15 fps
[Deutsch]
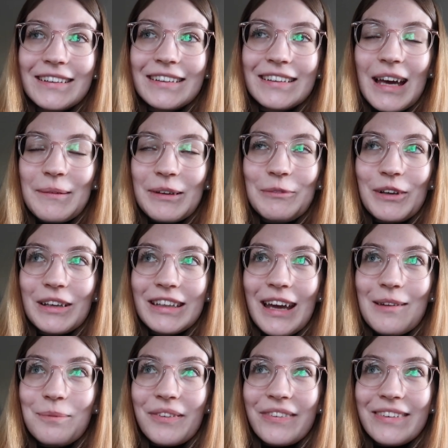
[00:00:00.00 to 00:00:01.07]
da habe ich wirklich
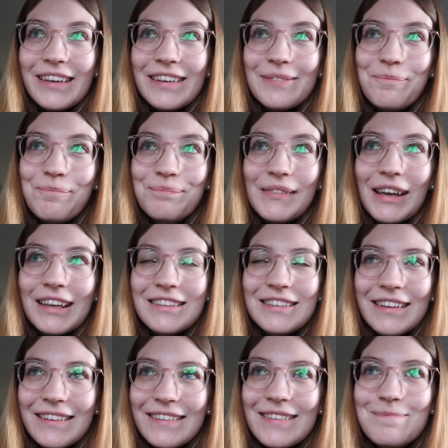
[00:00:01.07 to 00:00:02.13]
ein bisschen
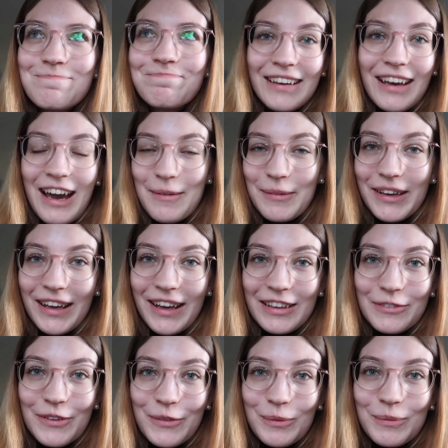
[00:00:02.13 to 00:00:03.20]
Schiss. Aber naja,
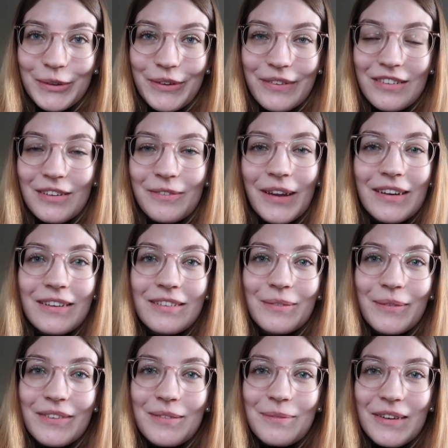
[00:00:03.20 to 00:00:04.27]
ich versuche mich konsequent
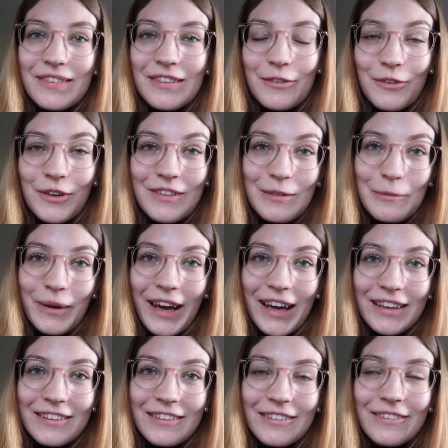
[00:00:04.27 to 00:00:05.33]
über das Semester
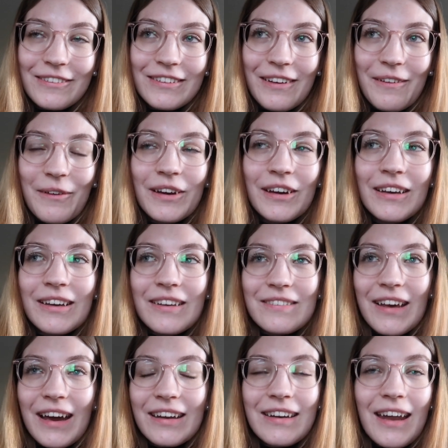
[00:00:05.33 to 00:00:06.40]
vorzubereiten und auch
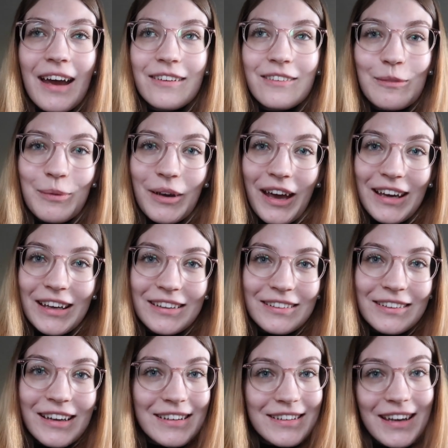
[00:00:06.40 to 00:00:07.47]
Sachen
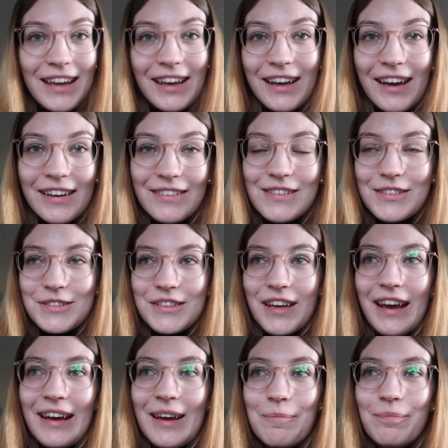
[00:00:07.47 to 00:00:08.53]
nachzubereiten, Karteikarten zu
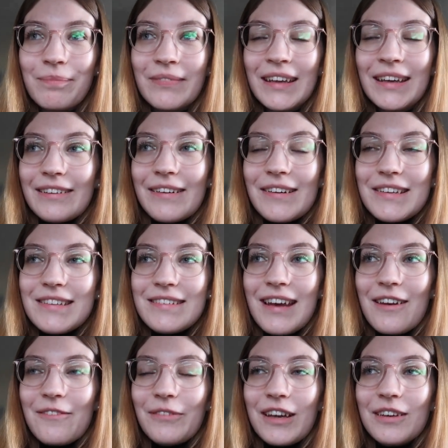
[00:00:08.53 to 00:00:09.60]
schreiben. Und
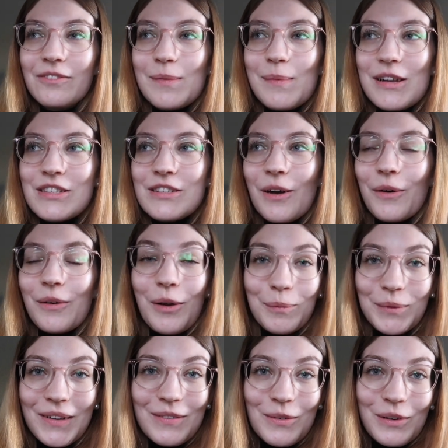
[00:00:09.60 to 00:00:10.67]
dann werden wir mal schauen,
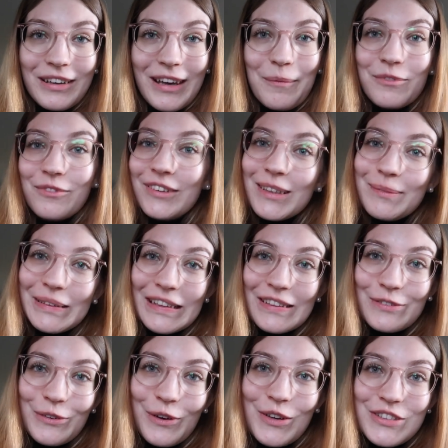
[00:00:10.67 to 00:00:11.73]
ob das so klappt, wie ich mir
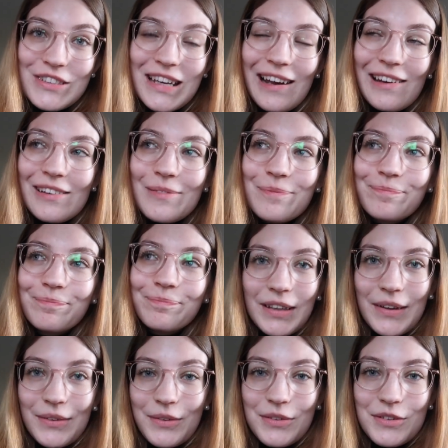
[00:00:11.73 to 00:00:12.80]
das vorstelle.
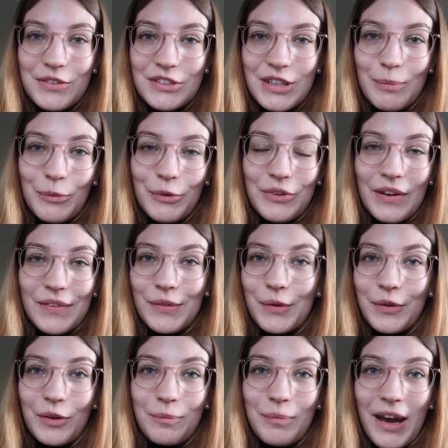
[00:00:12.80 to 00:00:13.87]
Ja, ansonsten stehen montags
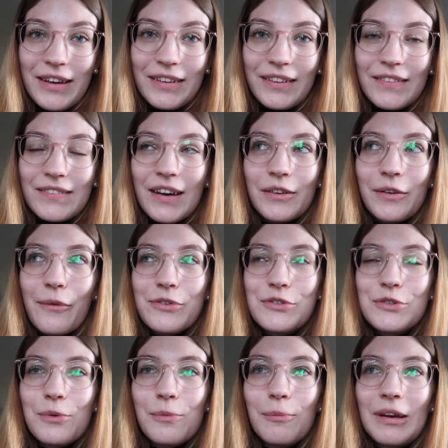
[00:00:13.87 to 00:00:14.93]
auch noch ein paar andere Sachen auf dem
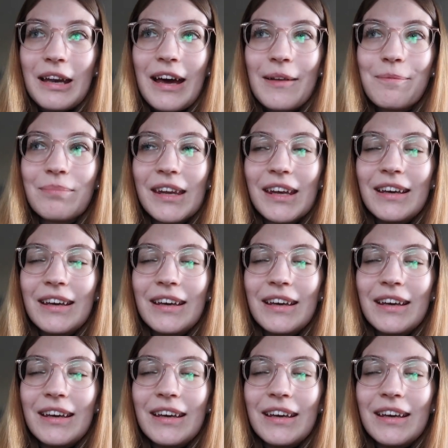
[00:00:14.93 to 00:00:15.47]
Stundenplan